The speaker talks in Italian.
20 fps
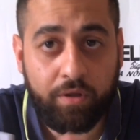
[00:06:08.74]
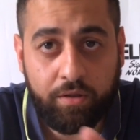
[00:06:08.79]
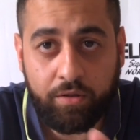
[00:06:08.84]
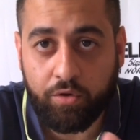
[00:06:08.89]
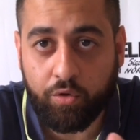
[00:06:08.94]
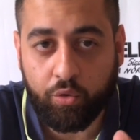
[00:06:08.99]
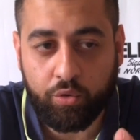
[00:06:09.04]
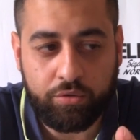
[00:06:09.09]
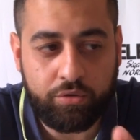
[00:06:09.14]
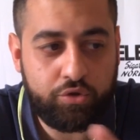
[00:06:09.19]

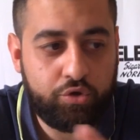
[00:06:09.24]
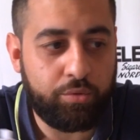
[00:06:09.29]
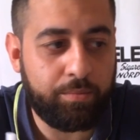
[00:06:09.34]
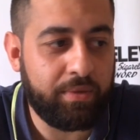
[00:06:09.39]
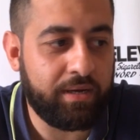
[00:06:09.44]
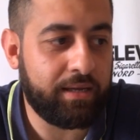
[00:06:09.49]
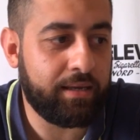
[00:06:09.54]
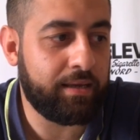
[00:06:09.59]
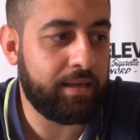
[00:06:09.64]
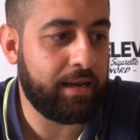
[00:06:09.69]
video
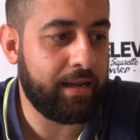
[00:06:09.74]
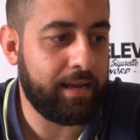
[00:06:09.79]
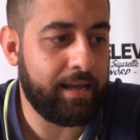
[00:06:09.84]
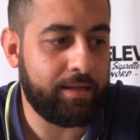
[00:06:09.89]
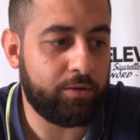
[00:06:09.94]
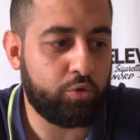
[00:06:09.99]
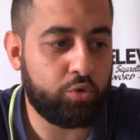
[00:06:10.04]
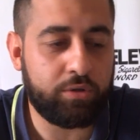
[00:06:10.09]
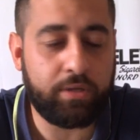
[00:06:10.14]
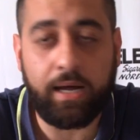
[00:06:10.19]
insomma
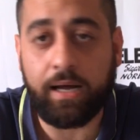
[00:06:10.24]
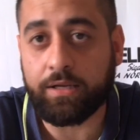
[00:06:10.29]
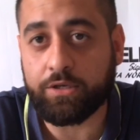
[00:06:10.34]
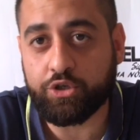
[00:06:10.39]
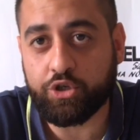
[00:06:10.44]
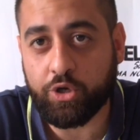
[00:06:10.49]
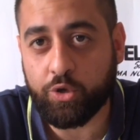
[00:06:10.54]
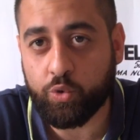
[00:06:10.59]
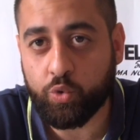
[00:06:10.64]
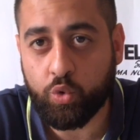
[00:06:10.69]
creato da
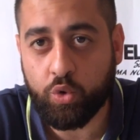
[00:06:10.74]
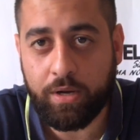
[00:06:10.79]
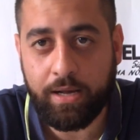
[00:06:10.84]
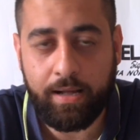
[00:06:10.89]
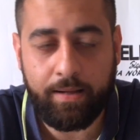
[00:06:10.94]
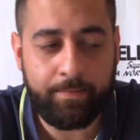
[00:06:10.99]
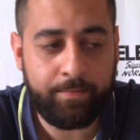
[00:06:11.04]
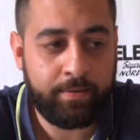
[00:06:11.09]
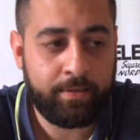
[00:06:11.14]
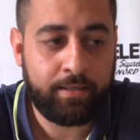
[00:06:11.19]

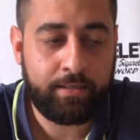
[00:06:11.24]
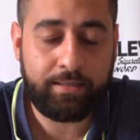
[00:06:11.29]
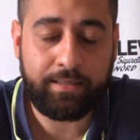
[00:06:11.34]
Gianluca,